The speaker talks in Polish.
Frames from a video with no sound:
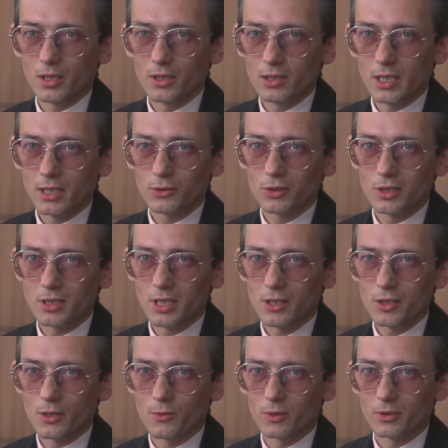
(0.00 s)
I tak to się
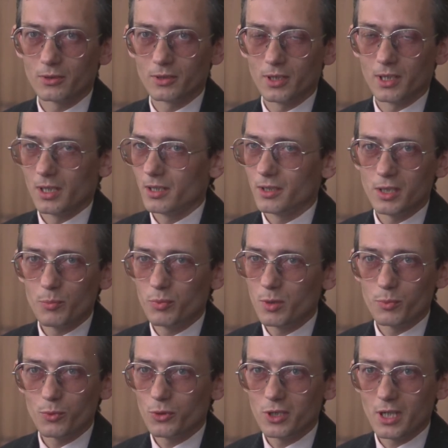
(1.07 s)
zaczęło. Nie
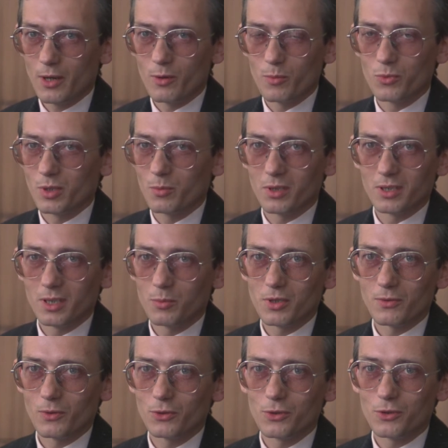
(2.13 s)
przypuszczałem, że będę
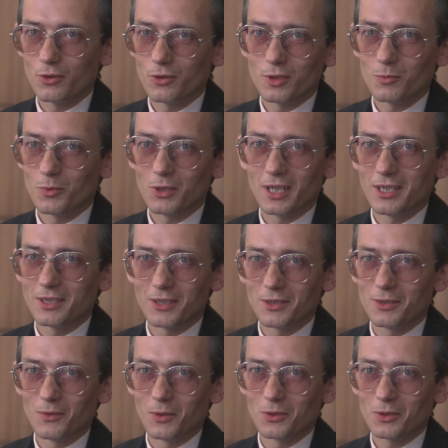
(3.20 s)
przewodniczącym
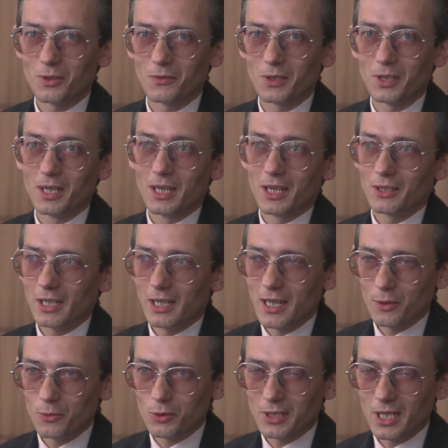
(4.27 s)
organizacji związkowej, no ale
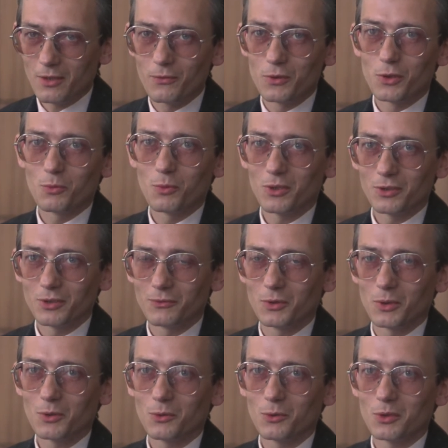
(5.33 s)
jak już tak wyszło, w
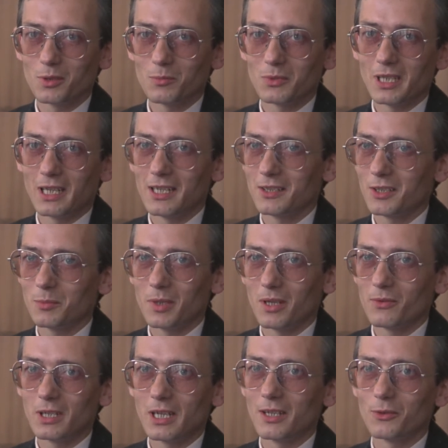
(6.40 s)
związku z tym dalej te
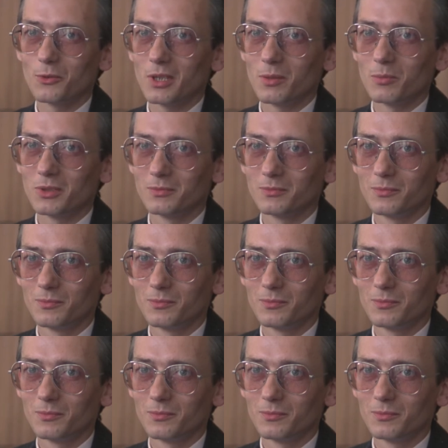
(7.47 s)
sprawy realizujemy.